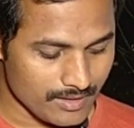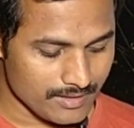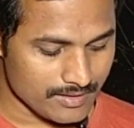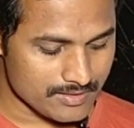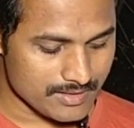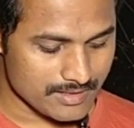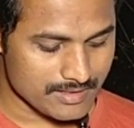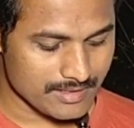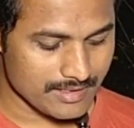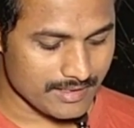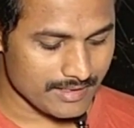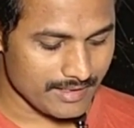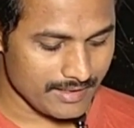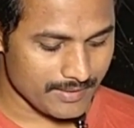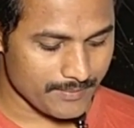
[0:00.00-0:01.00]
ఇది వచ్చేసి
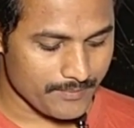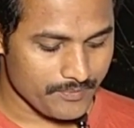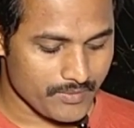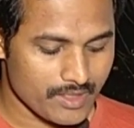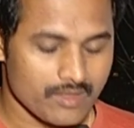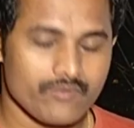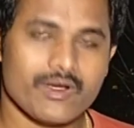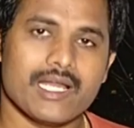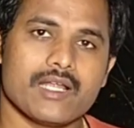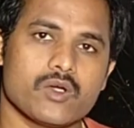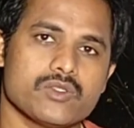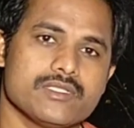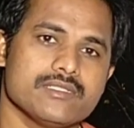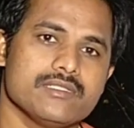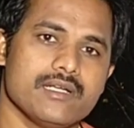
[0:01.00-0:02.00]
ఏంటంటే వాళ్ళకు
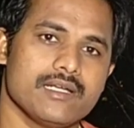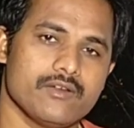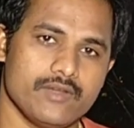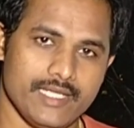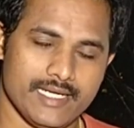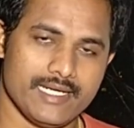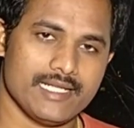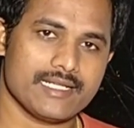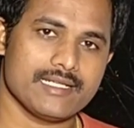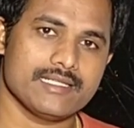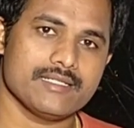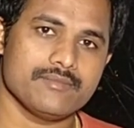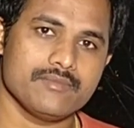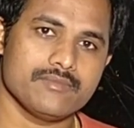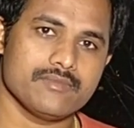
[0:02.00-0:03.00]
వచ్చేసి అంటే ఏడాది
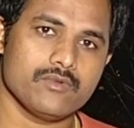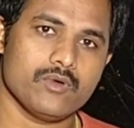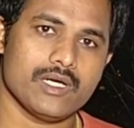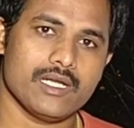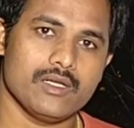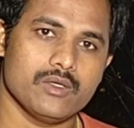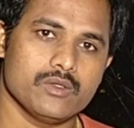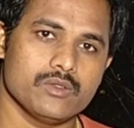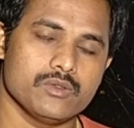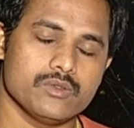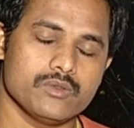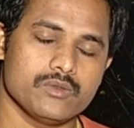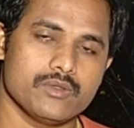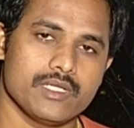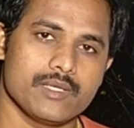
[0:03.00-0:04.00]
క్రితం వాళ్ళు
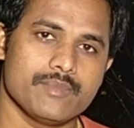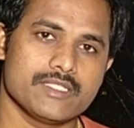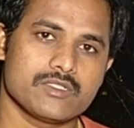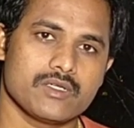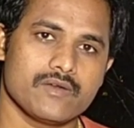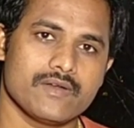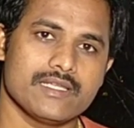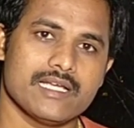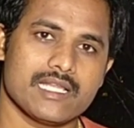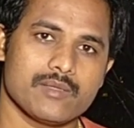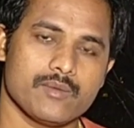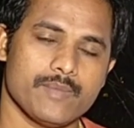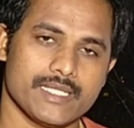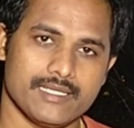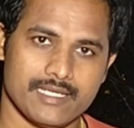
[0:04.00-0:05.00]
నిర్మించుకున్నప్పుడు
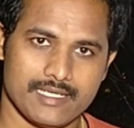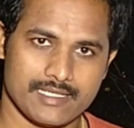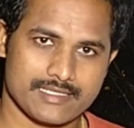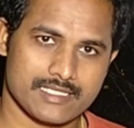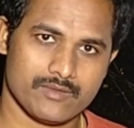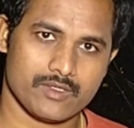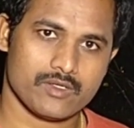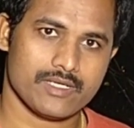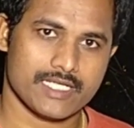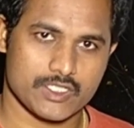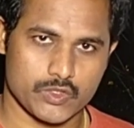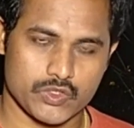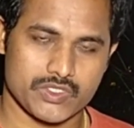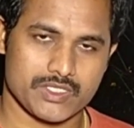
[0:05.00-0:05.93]
దాదాపు పద్నాలుగు లక్షల వరకు ఖర్చు